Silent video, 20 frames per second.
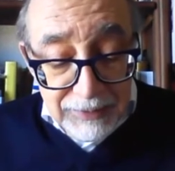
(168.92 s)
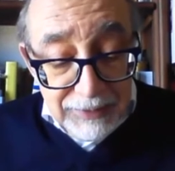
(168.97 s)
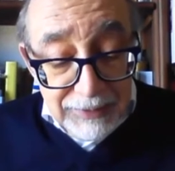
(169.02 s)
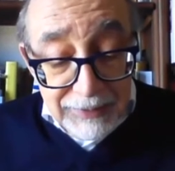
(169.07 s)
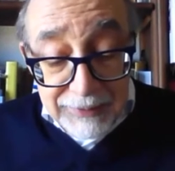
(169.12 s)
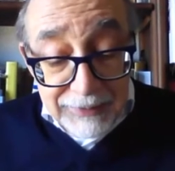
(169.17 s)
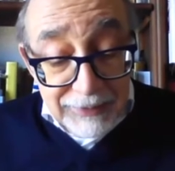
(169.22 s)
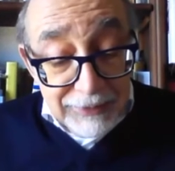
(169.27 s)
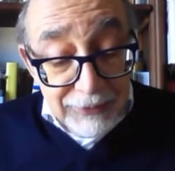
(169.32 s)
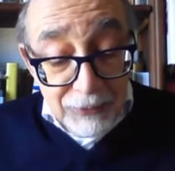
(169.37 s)
i
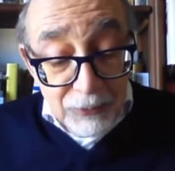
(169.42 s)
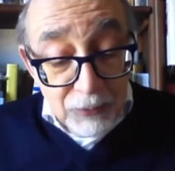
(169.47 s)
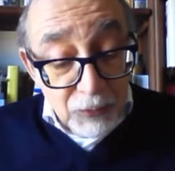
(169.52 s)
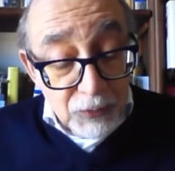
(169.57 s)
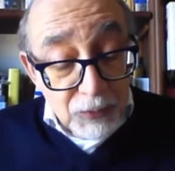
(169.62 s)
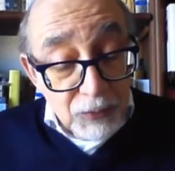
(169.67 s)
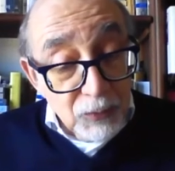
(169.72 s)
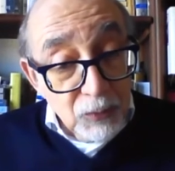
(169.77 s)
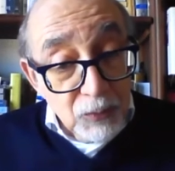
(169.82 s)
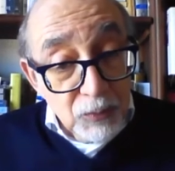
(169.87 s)
tedeschi in
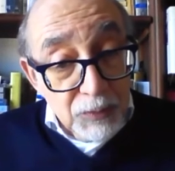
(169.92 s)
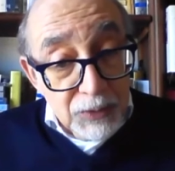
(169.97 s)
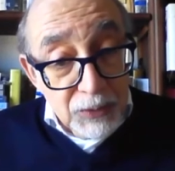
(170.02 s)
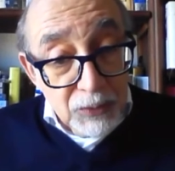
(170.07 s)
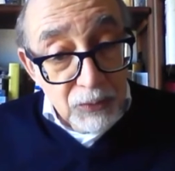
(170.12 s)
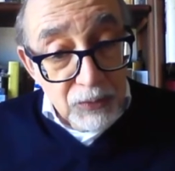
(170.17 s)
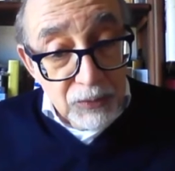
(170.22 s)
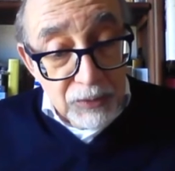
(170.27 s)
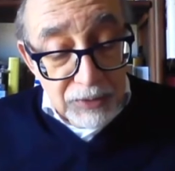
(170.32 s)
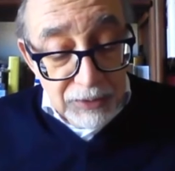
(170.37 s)
costume
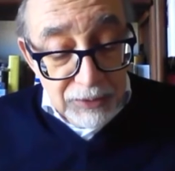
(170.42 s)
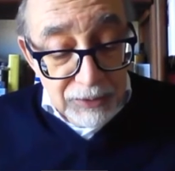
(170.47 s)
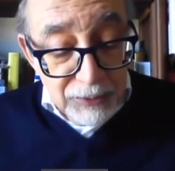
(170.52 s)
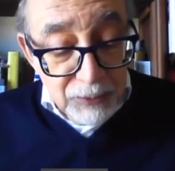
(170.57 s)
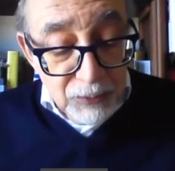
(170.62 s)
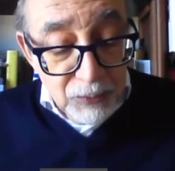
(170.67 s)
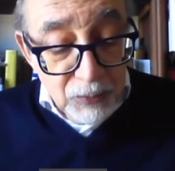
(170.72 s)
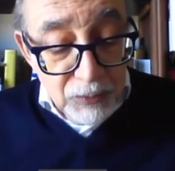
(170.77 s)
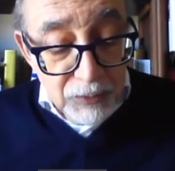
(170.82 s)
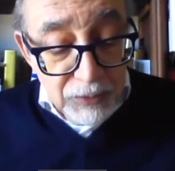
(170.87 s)
oltre
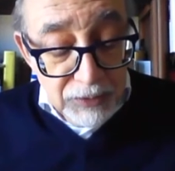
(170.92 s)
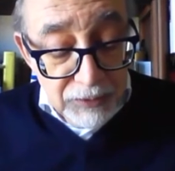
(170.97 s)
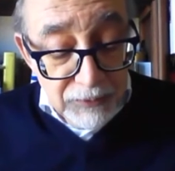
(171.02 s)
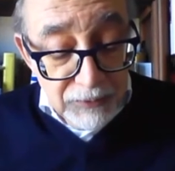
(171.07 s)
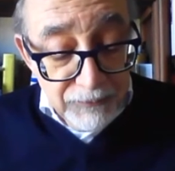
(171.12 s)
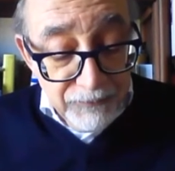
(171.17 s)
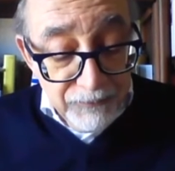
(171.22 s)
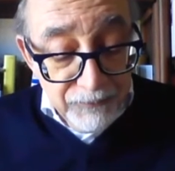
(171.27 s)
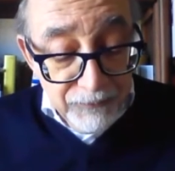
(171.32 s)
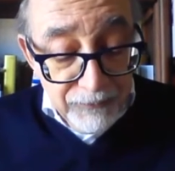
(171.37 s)
le
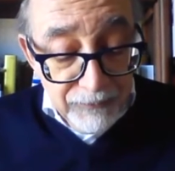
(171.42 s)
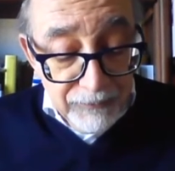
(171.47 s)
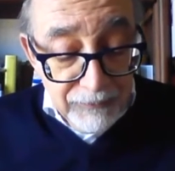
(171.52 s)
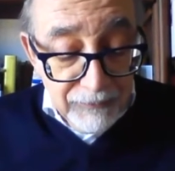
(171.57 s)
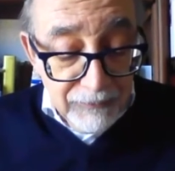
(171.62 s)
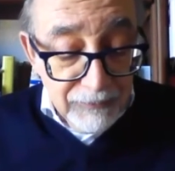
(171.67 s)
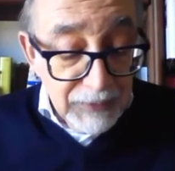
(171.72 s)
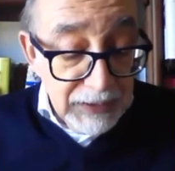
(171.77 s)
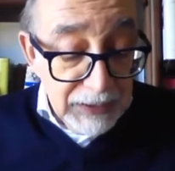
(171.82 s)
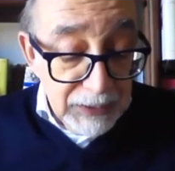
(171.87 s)
dune.
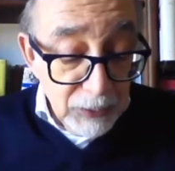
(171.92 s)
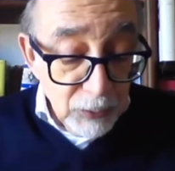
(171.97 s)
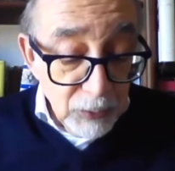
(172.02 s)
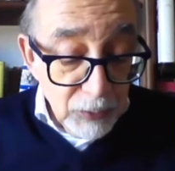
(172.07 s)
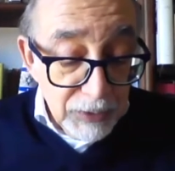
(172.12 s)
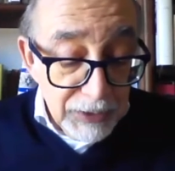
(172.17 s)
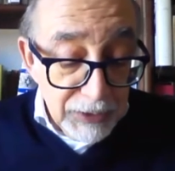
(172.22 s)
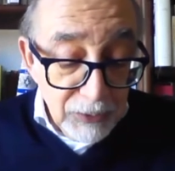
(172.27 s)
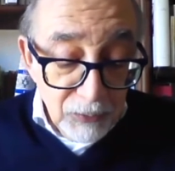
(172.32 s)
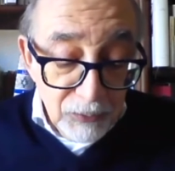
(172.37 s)
Ma
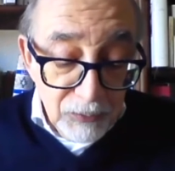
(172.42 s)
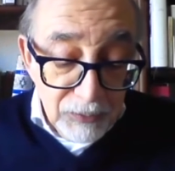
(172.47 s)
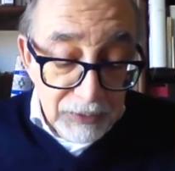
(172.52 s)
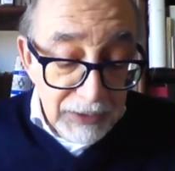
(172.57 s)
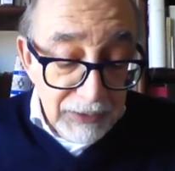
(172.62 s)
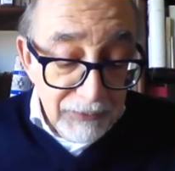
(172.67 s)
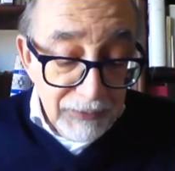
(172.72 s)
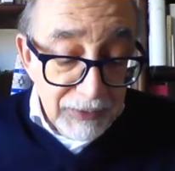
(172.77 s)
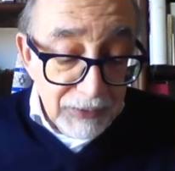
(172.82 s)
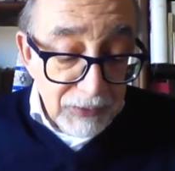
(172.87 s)
allora
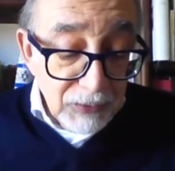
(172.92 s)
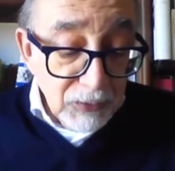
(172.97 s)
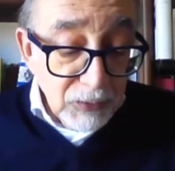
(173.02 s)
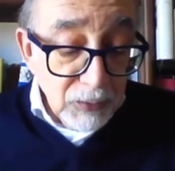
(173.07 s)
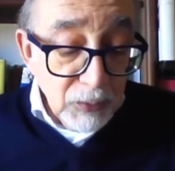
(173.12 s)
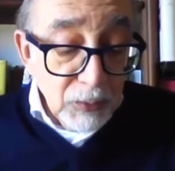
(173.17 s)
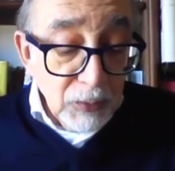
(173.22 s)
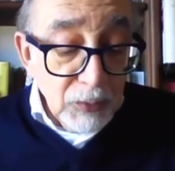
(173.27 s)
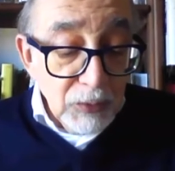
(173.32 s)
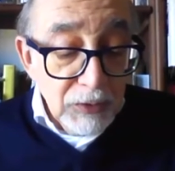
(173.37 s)
contava
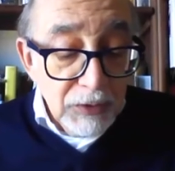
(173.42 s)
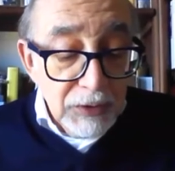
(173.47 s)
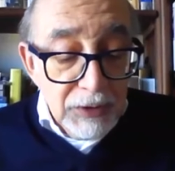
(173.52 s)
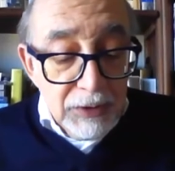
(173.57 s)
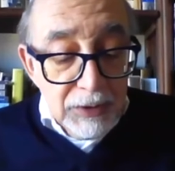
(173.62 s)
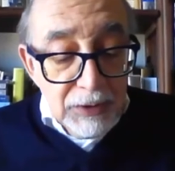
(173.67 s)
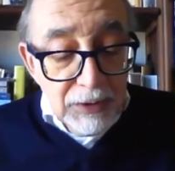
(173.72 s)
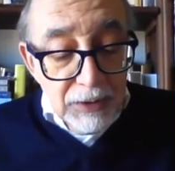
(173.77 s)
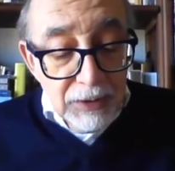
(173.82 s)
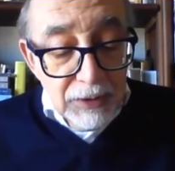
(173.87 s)
solo
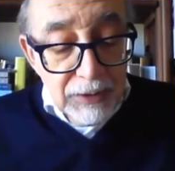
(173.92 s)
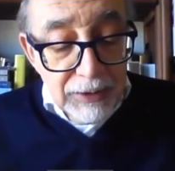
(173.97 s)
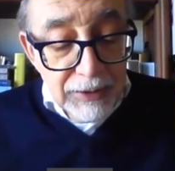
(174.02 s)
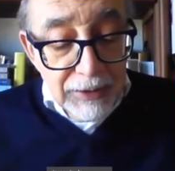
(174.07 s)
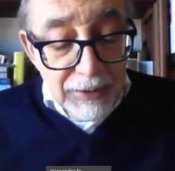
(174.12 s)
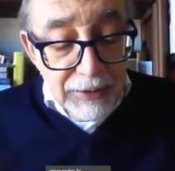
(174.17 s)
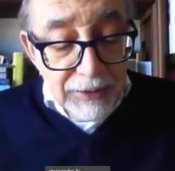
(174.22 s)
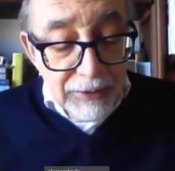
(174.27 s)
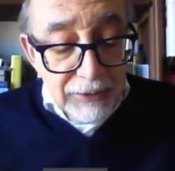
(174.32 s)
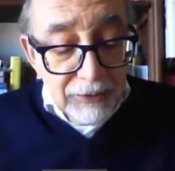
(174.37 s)
la
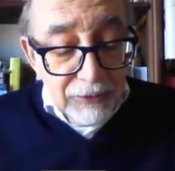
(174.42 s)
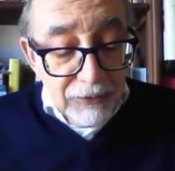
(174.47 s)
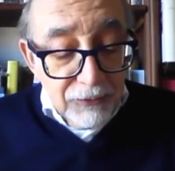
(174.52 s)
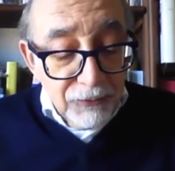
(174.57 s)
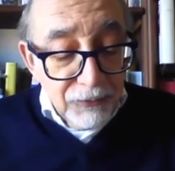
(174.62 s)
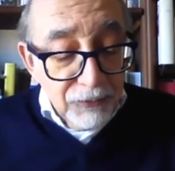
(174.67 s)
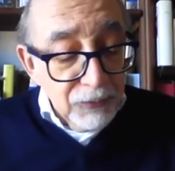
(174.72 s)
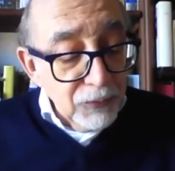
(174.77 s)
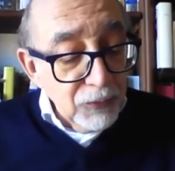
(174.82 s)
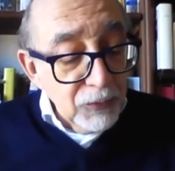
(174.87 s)
grande
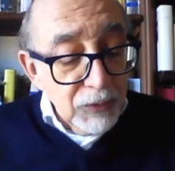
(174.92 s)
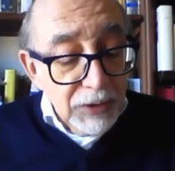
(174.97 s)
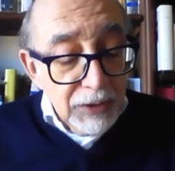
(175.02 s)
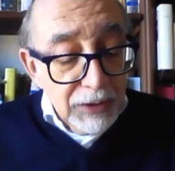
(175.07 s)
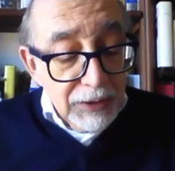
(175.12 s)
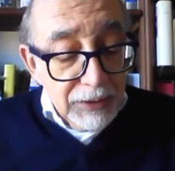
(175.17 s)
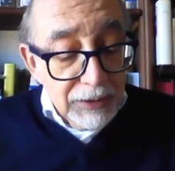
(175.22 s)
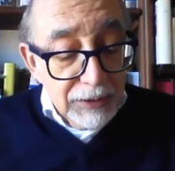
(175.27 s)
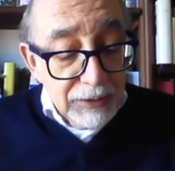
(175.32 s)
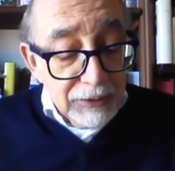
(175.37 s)

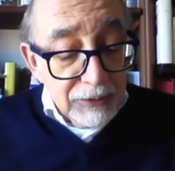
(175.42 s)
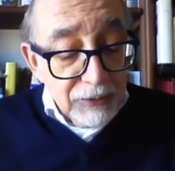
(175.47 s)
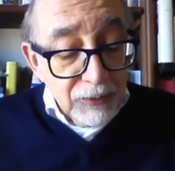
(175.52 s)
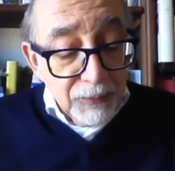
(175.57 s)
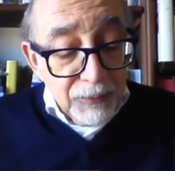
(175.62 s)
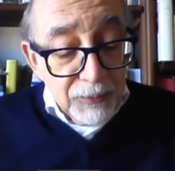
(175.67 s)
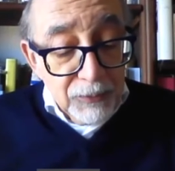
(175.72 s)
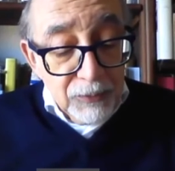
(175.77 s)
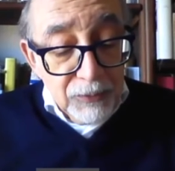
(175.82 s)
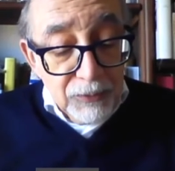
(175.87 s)
fuga, il
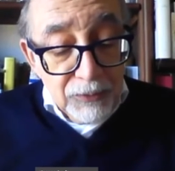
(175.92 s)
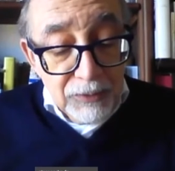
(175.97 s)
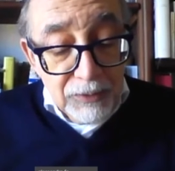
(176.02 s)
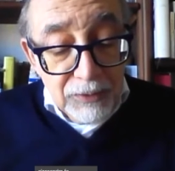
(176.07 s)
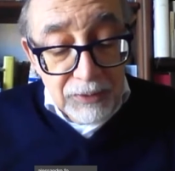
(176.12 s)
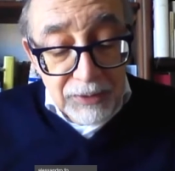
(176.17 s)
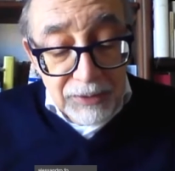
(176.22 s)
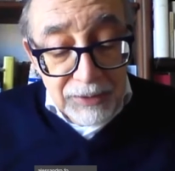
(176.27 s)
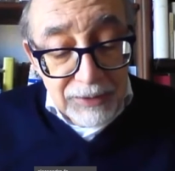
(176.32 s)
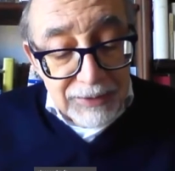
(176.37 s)
trompe
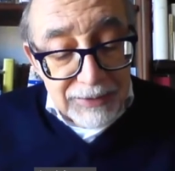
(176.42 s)
l'œil